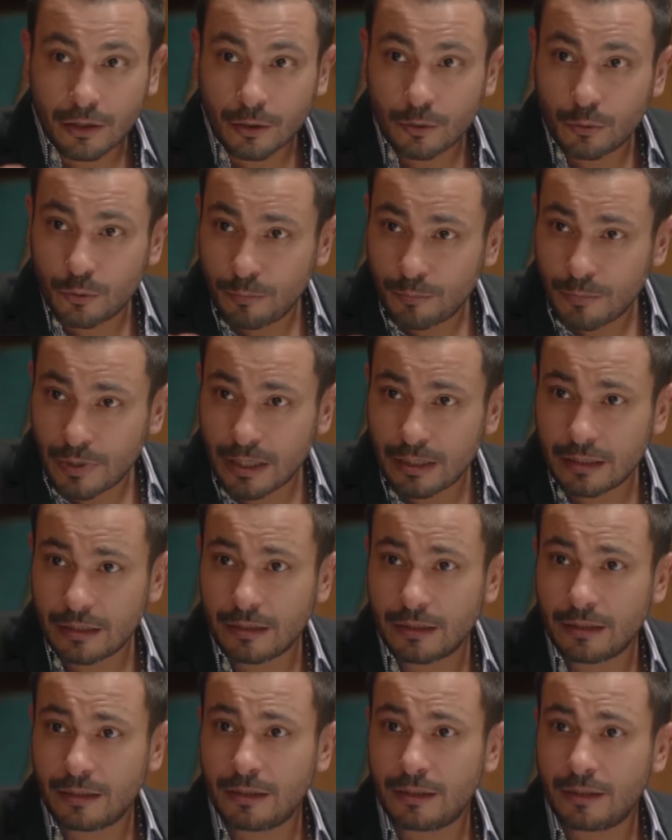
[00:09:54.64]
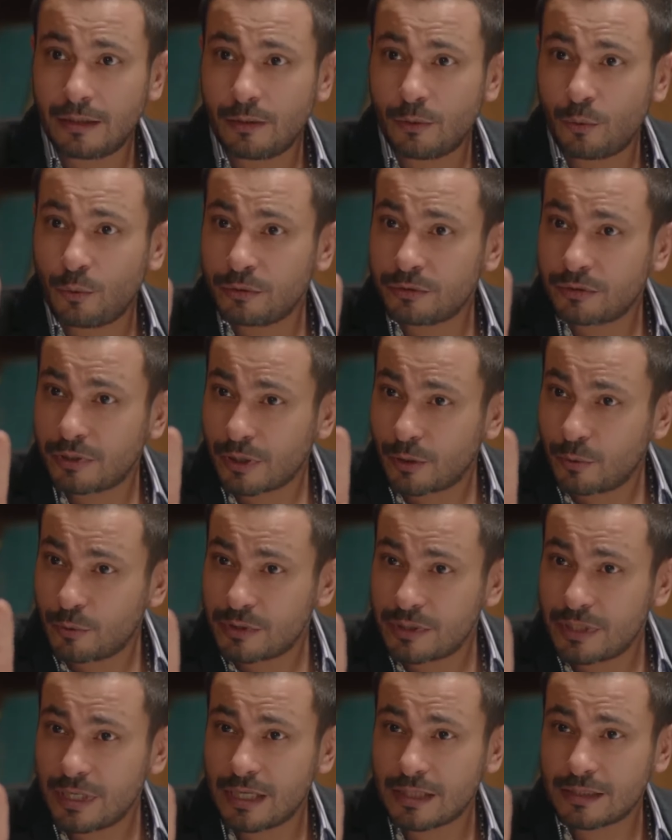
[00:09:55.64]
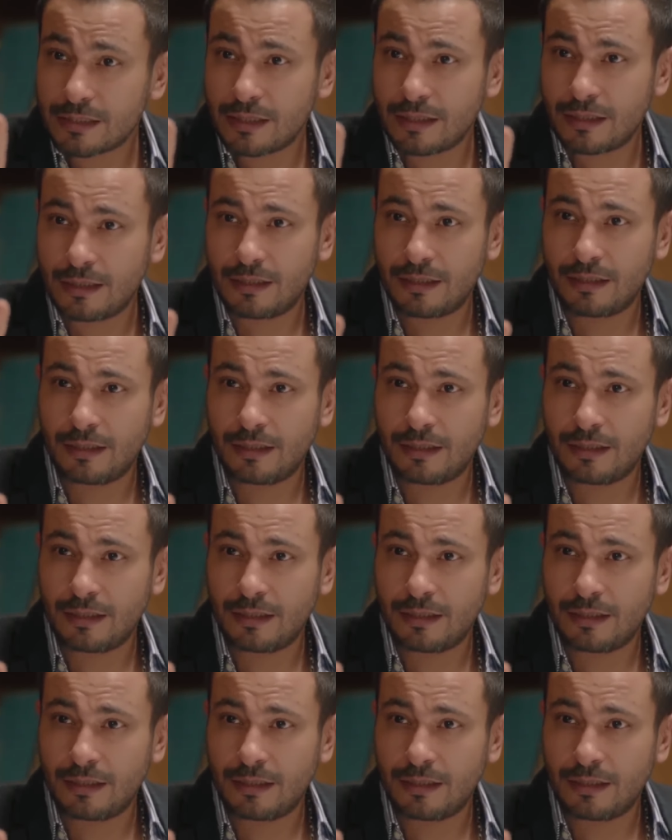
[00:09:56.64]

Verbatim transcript: رجل مال وانت رجل سياسه